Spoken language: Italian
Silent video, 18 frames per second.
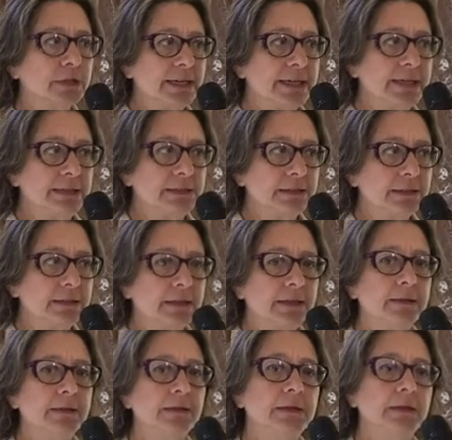
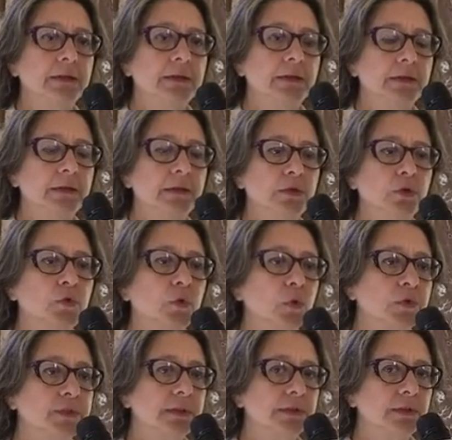30 eh, io
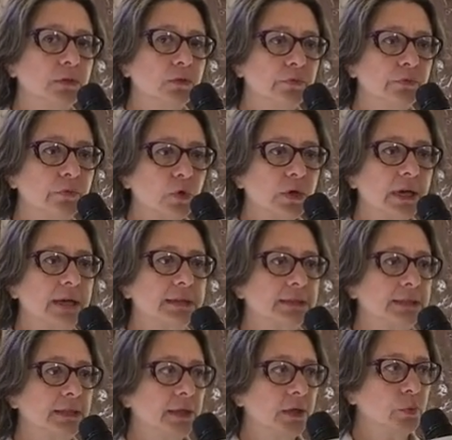sono stata
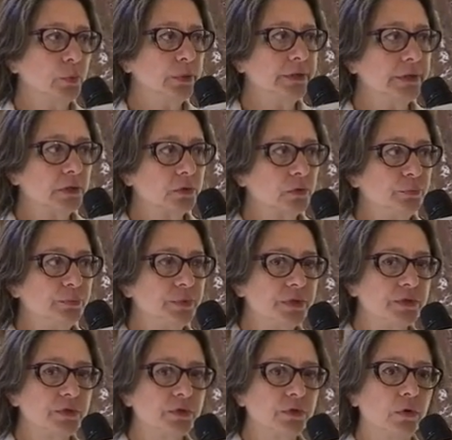convocata dalla quinta
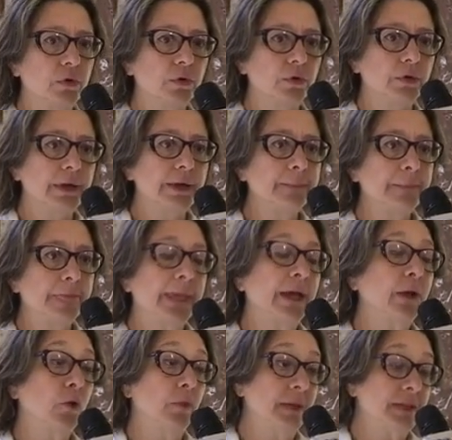commissione
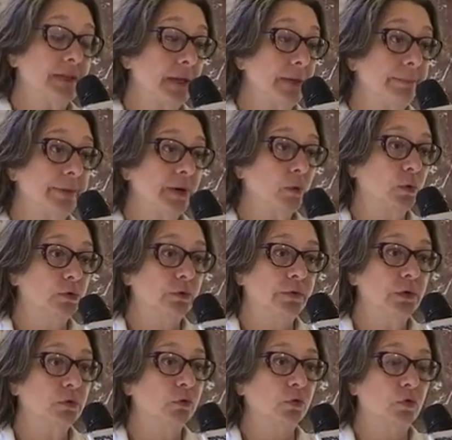e come sempre quando
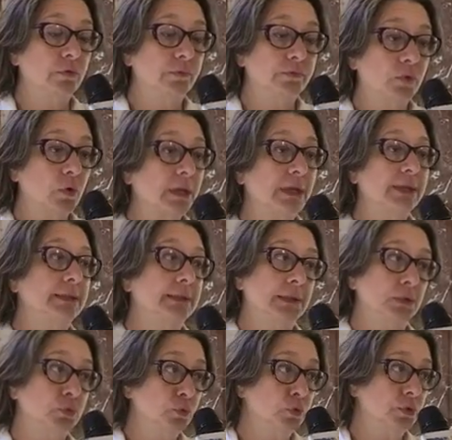vengo convocata
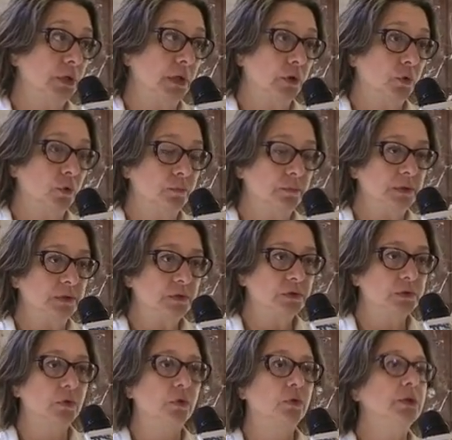da tutte le
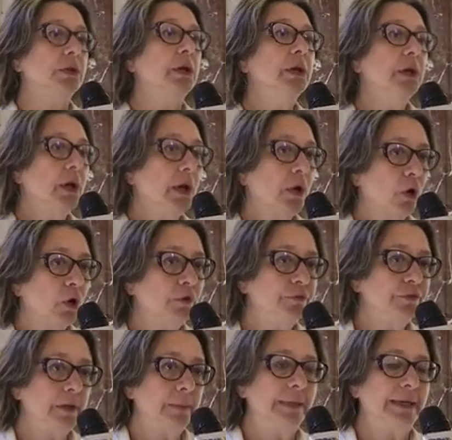commissioni
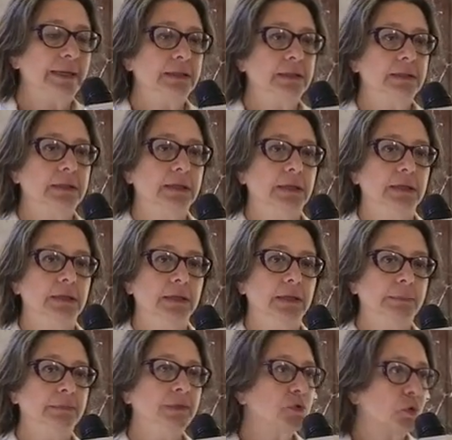ovviamente
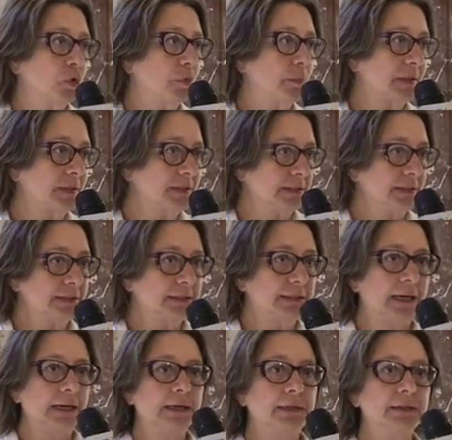eh, mi sono
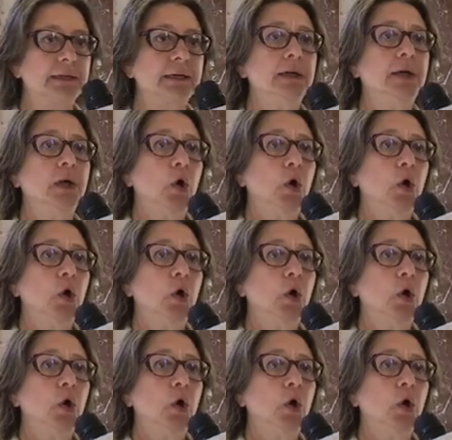presentata,